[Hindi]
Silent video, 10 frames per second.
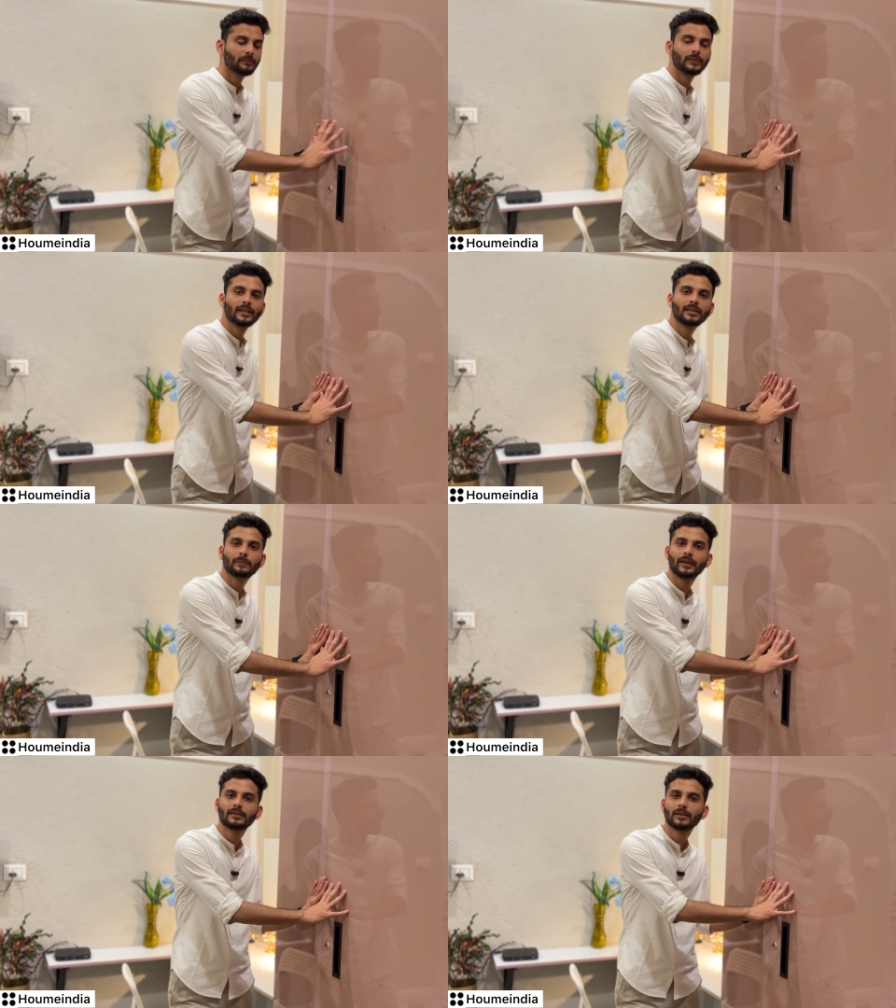मेरी
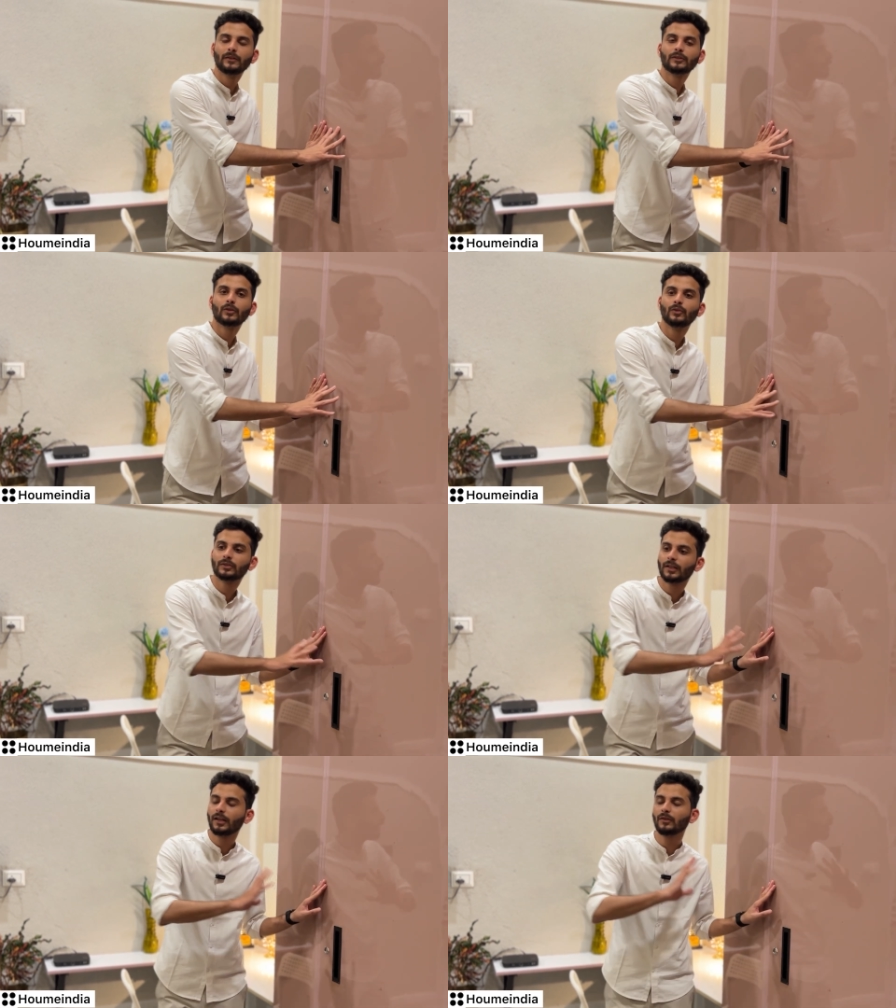स्पेस सेविंग
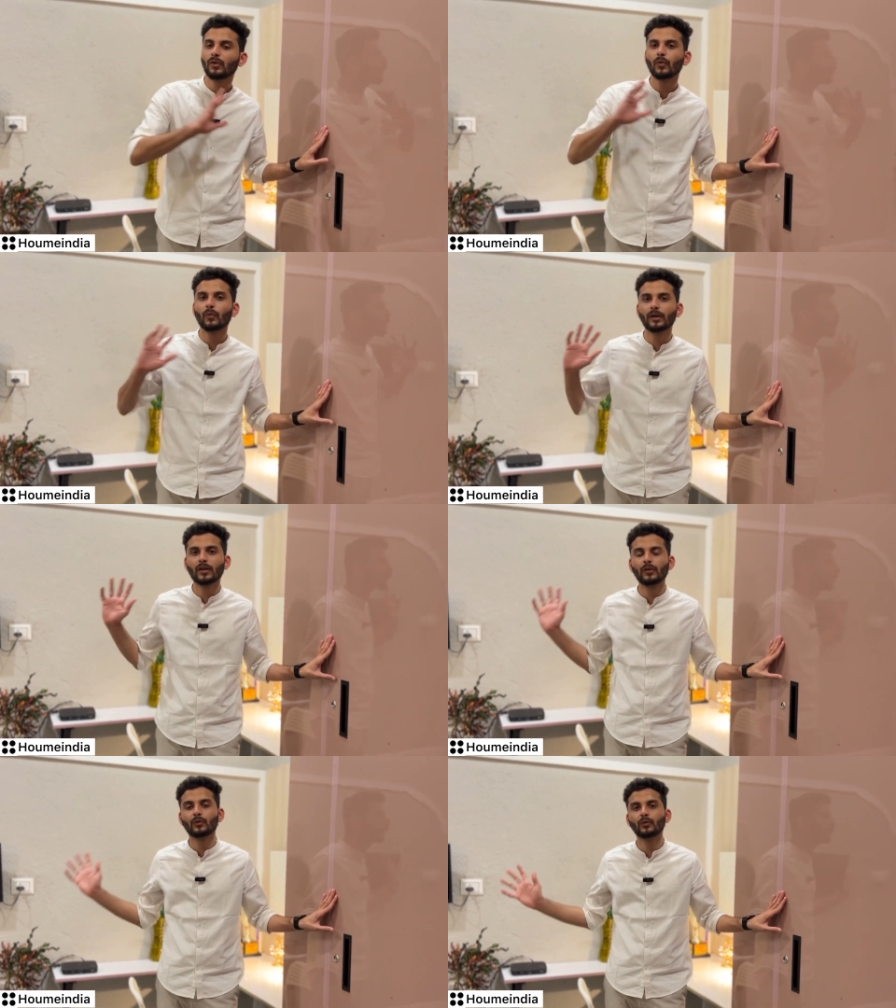सॉल्यूशन है जो
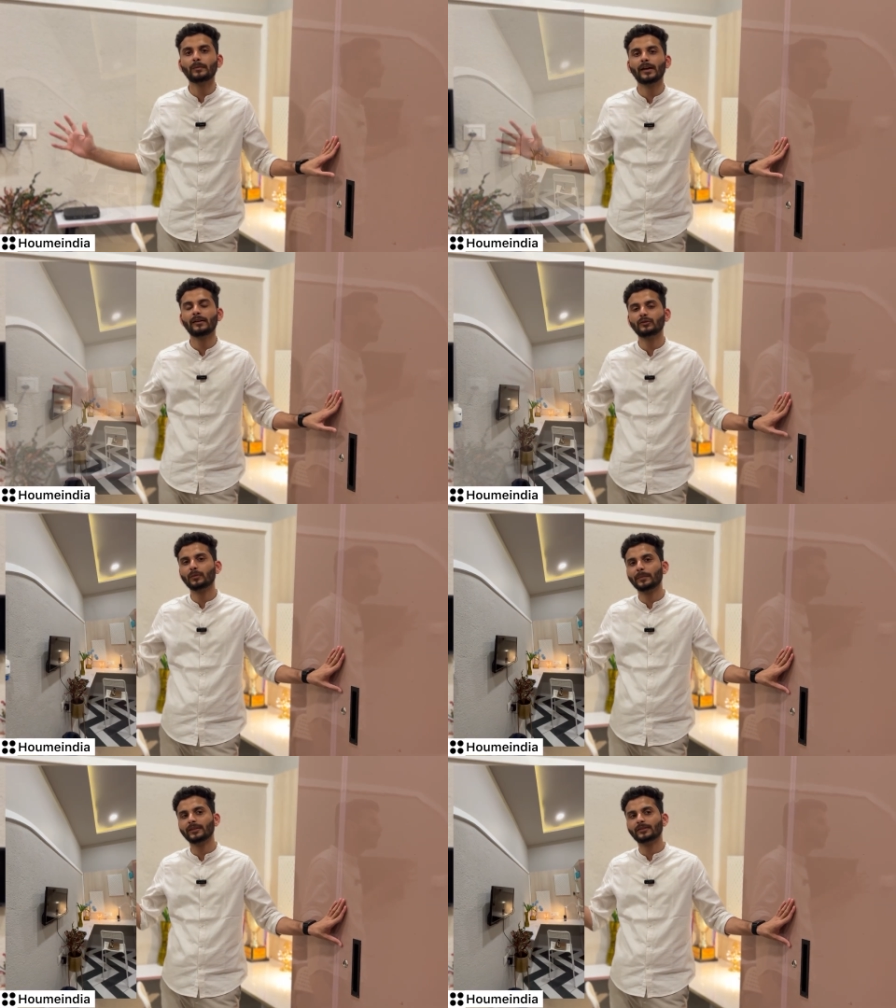ओवरऑल रूम है जो
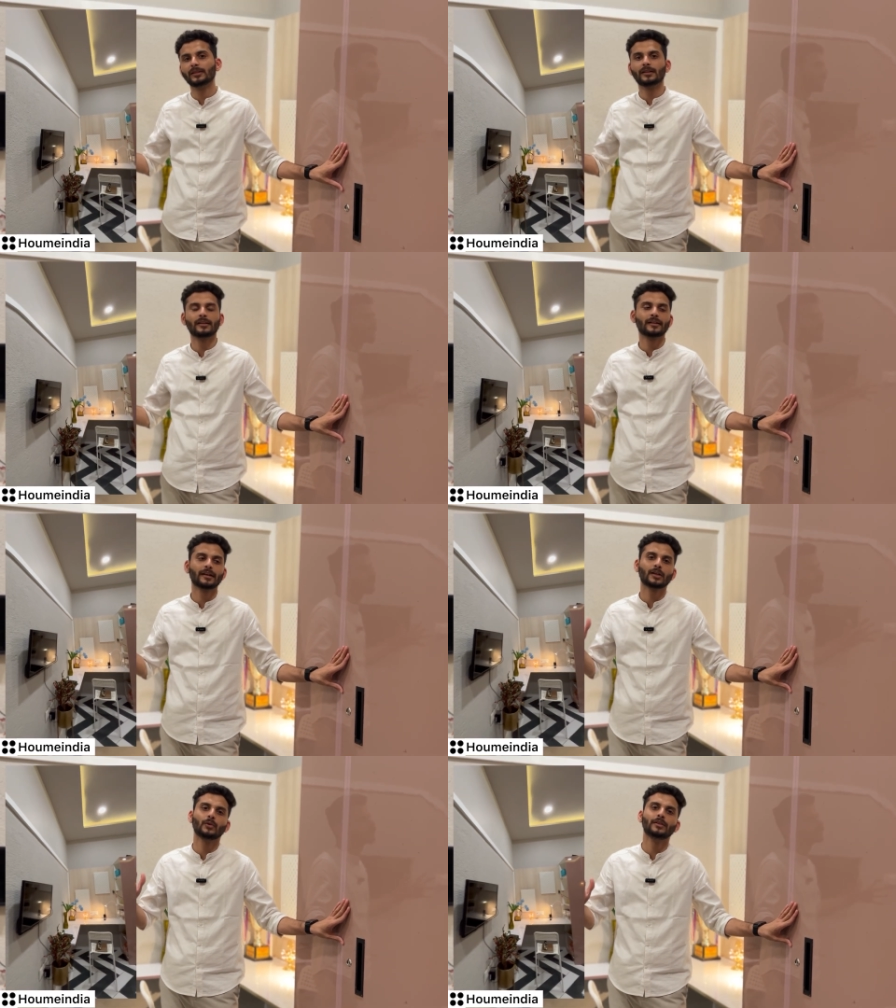पेस्टल कलर है
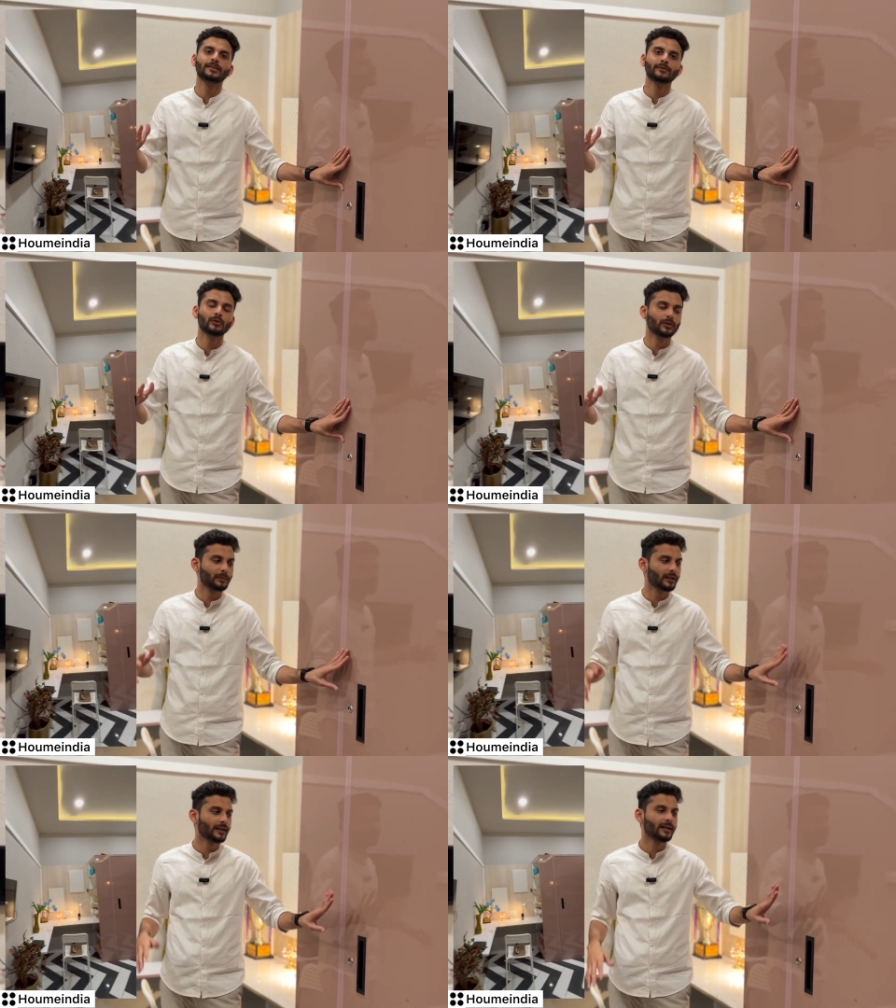कोहेजिव लुक
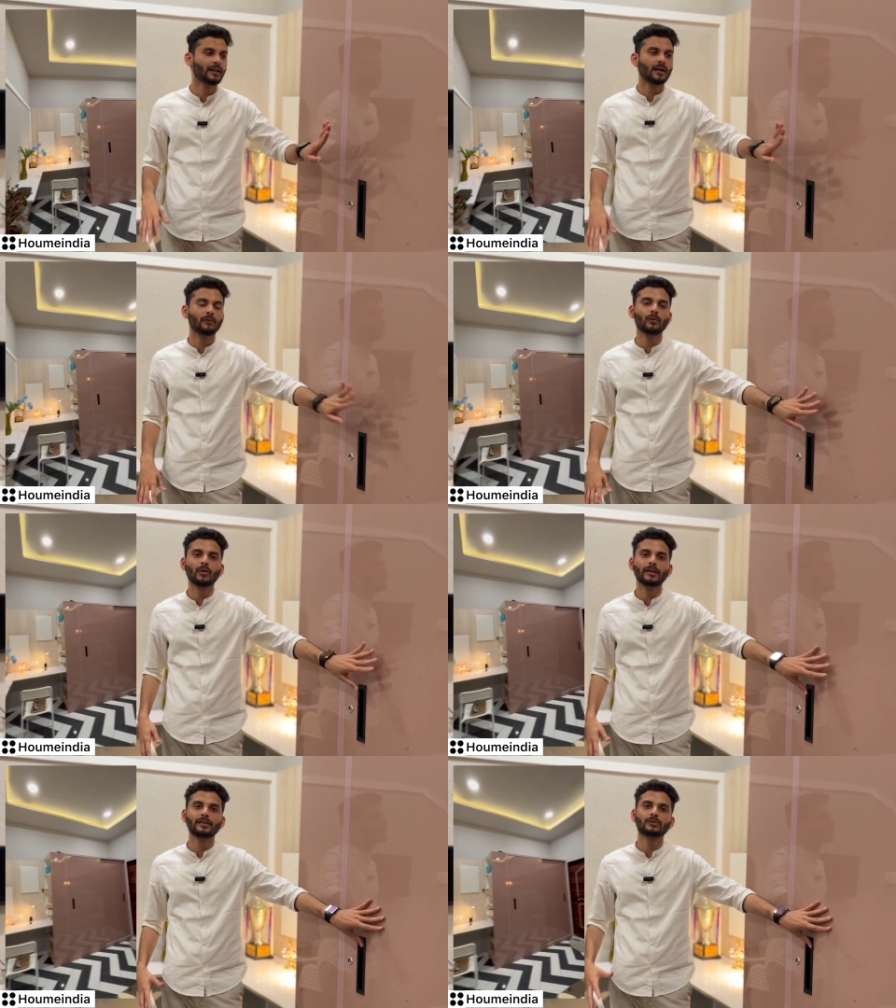मिल रहा है वो
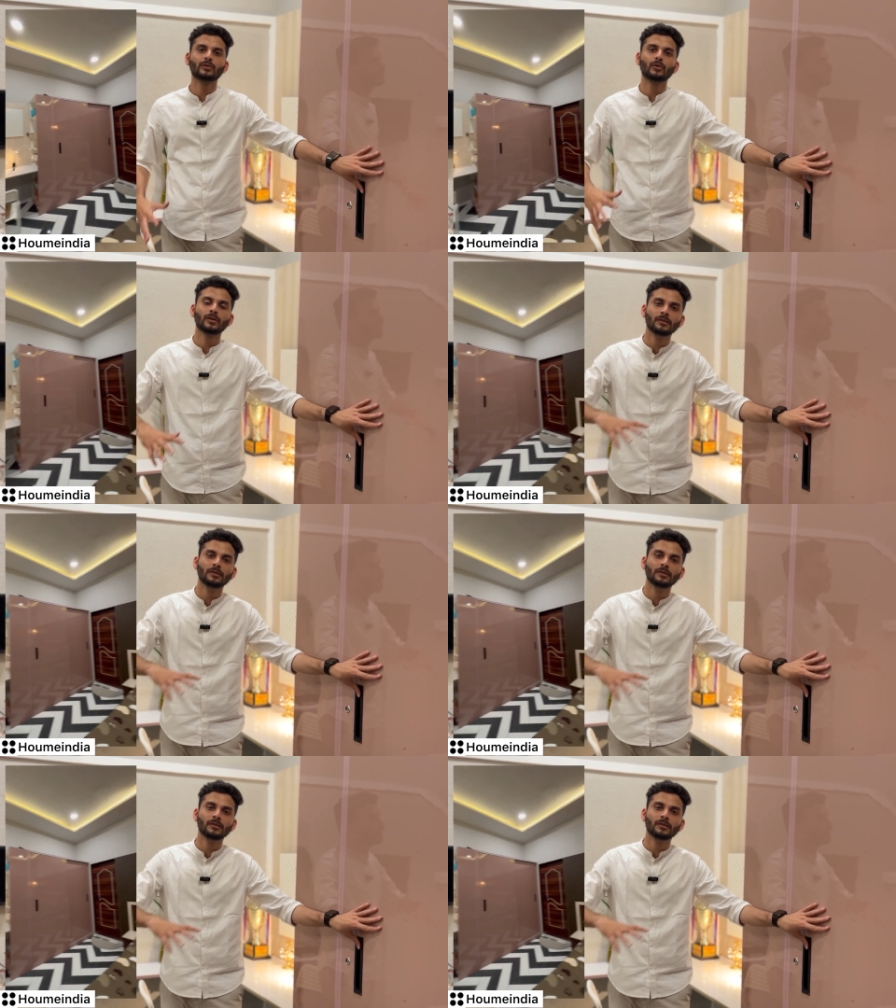इसको